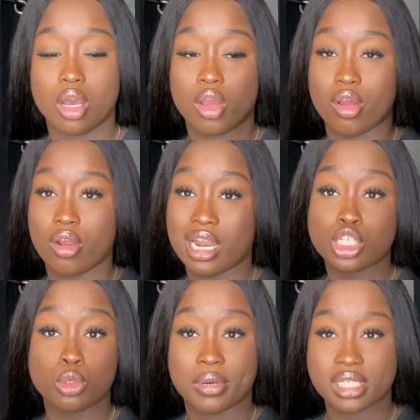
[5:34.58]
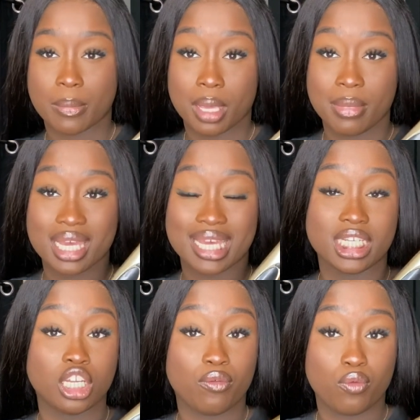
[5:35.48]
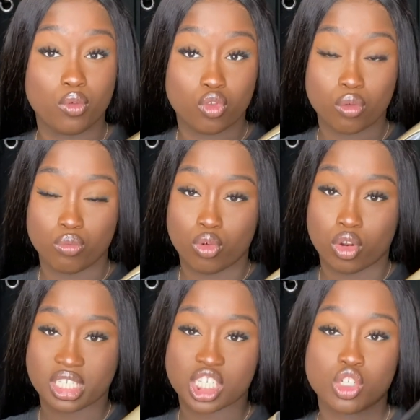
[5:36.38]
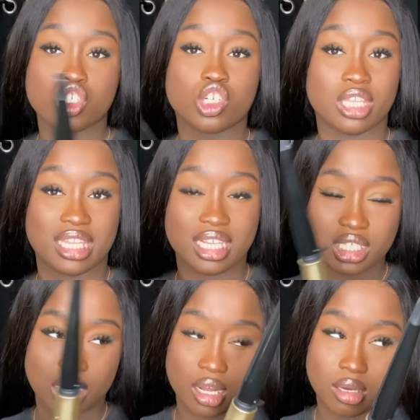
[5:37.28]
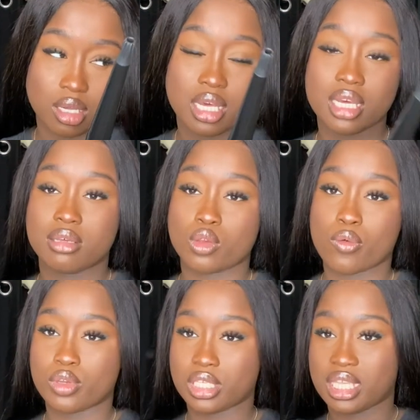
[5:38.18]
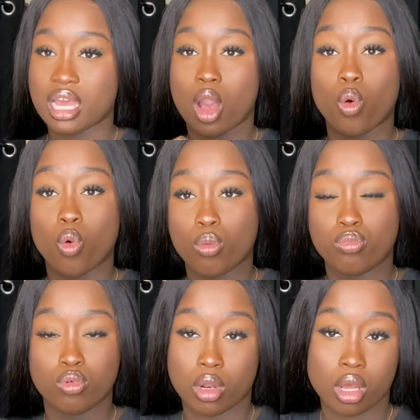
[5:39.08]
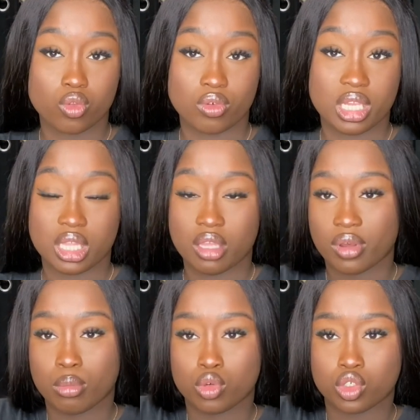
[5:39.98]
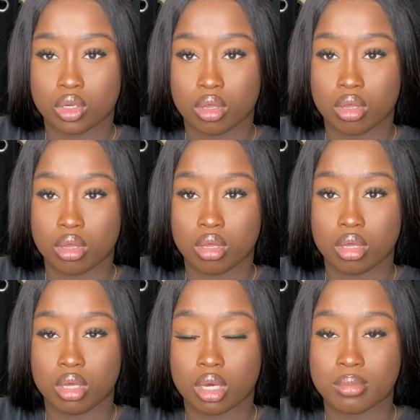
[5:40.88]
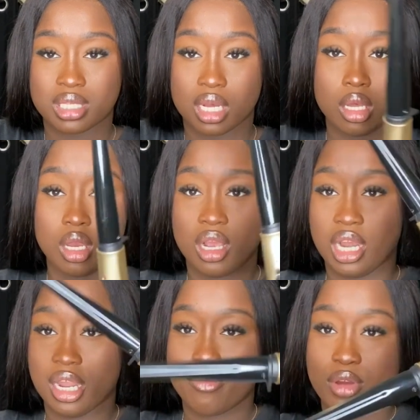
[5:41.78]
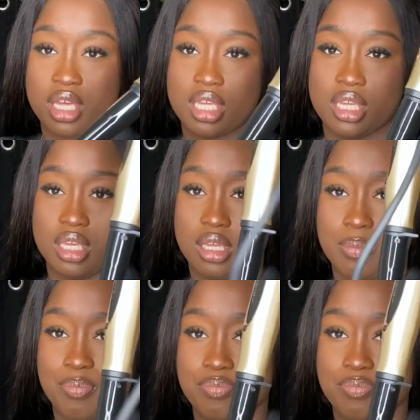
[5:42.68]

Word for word: là, je suis passée à Primark et j'ai vu ce boucleur. Sachant que j'en ai déjà un. Sauf que c'était un gros boucleur, donc il était vraiment genre euh, comme ça. Là, vous voyez qu'il